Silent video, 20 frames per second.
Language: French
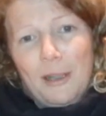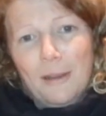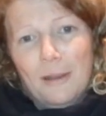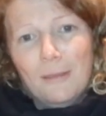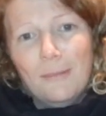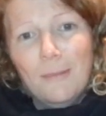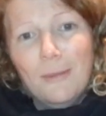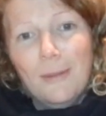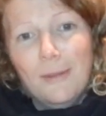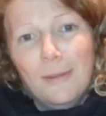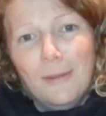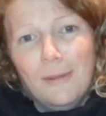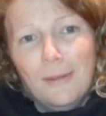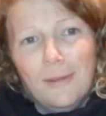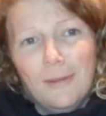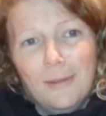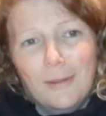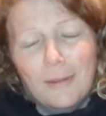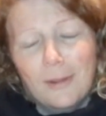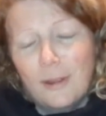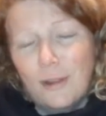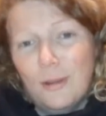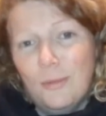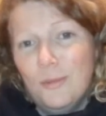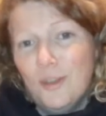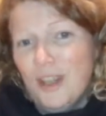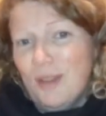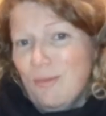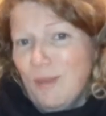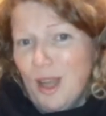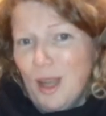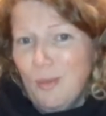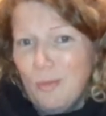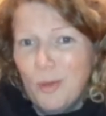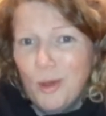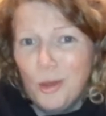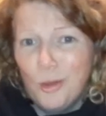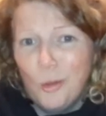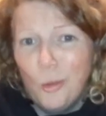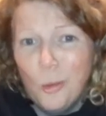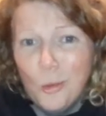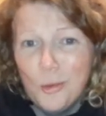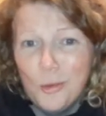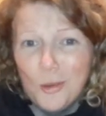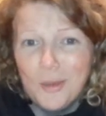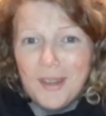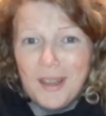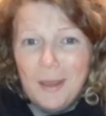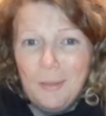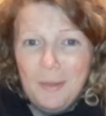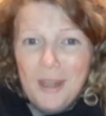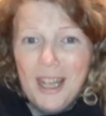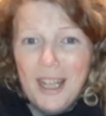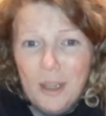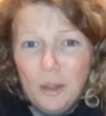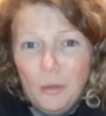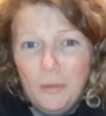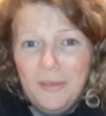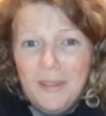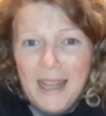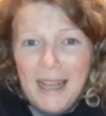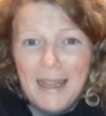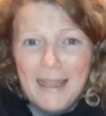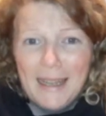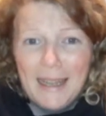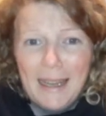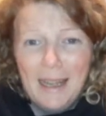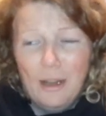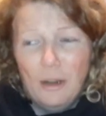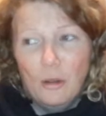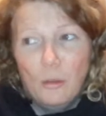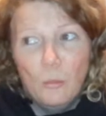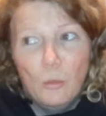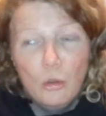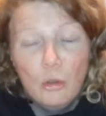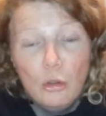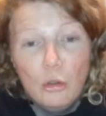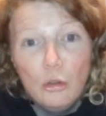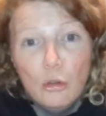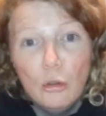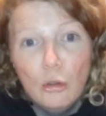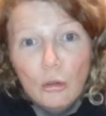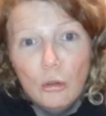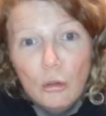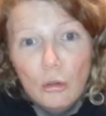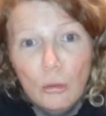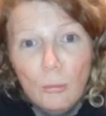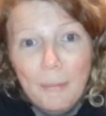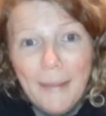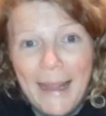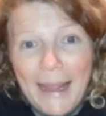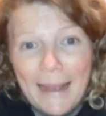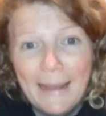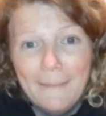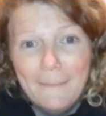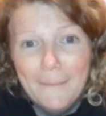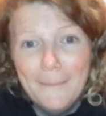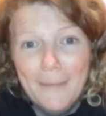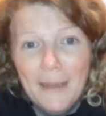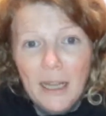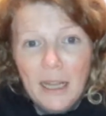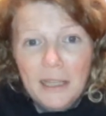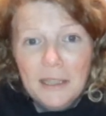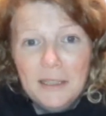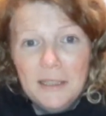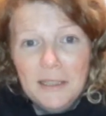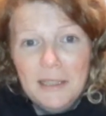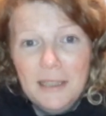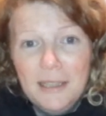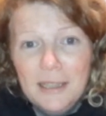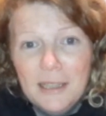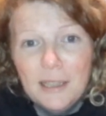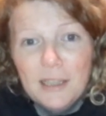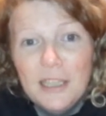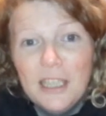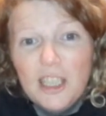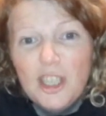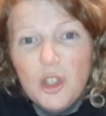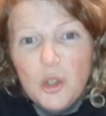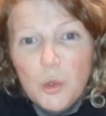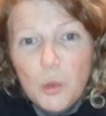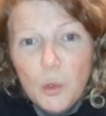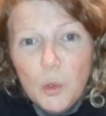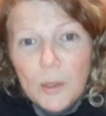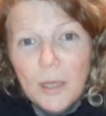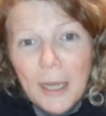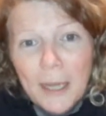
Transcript: comme, euh, comme j'aimerais pas trop, ce serait bien de viendre. Alors monsieur le maire, si t'as des sous,